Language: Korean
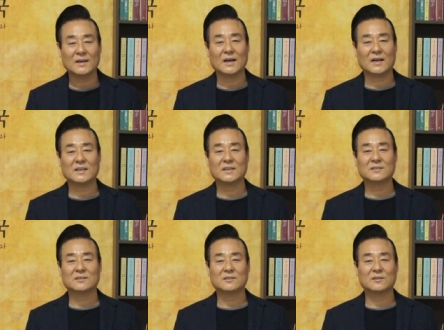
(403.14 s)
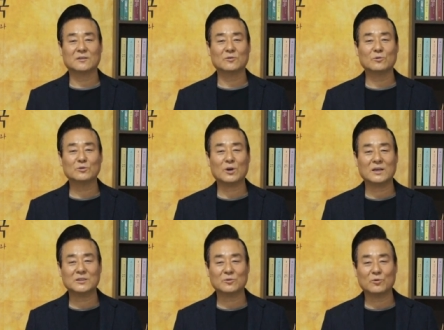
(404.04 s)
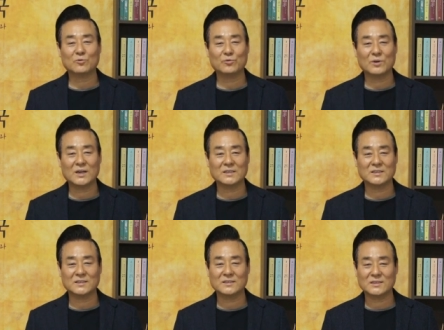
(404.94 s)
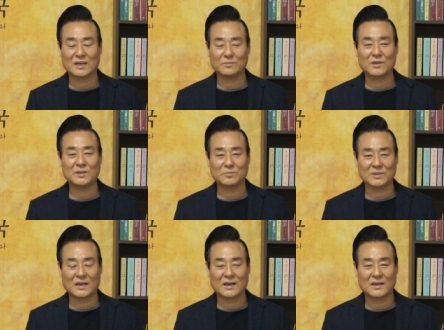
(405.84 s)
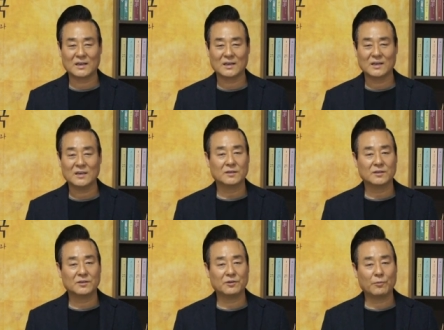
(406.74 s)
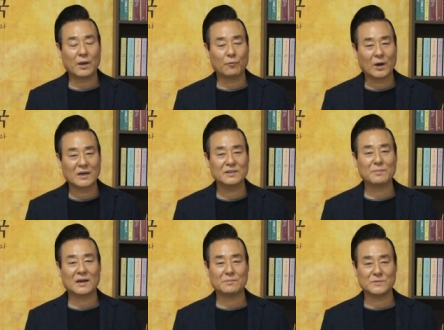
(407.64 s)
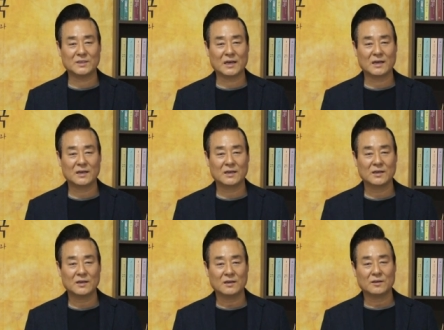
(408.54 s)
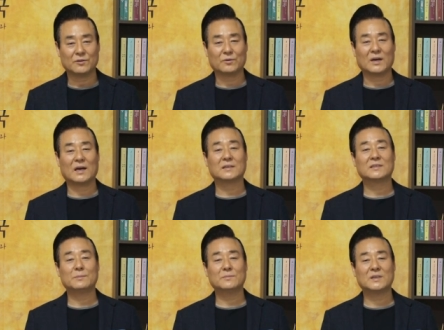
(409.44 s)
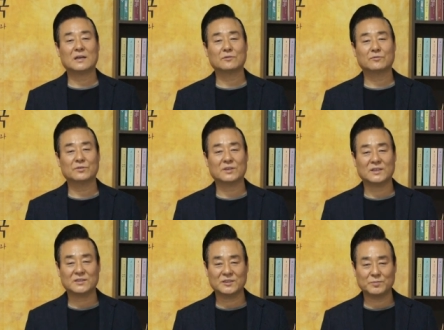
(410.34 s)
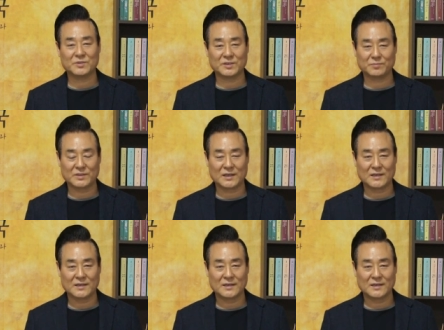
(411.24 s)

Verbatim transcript: 하나님께서 그들을 용서하시고 구원하시는 장면입니다. 느네웨 왕이 말합니다. 요나 3장 9절에서 10절입니다.